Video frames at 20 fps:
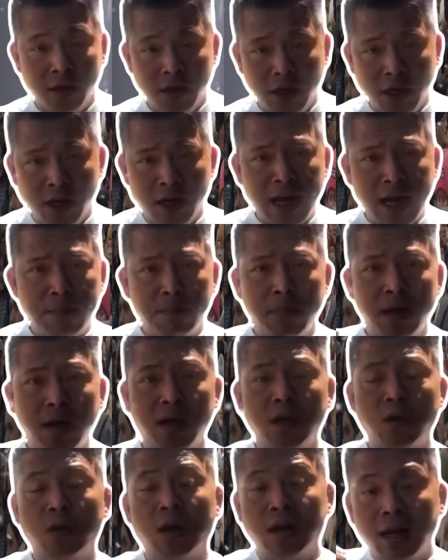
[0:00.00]
Việt Nam mình
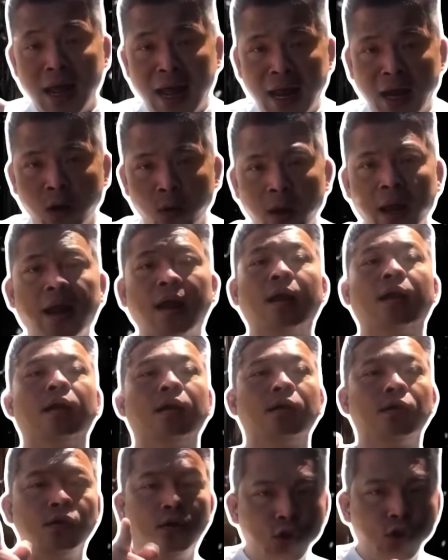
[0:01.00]
kêu là Đài Loan
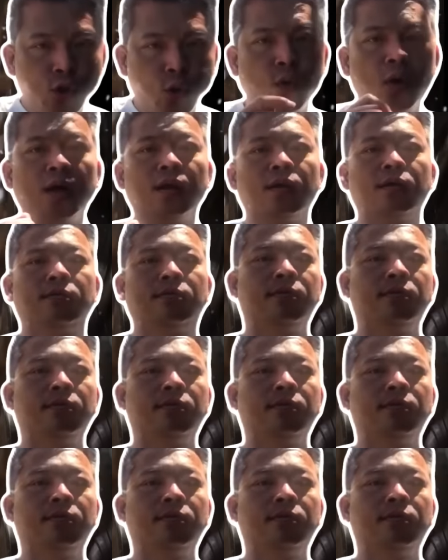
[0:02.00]
Trung Quốc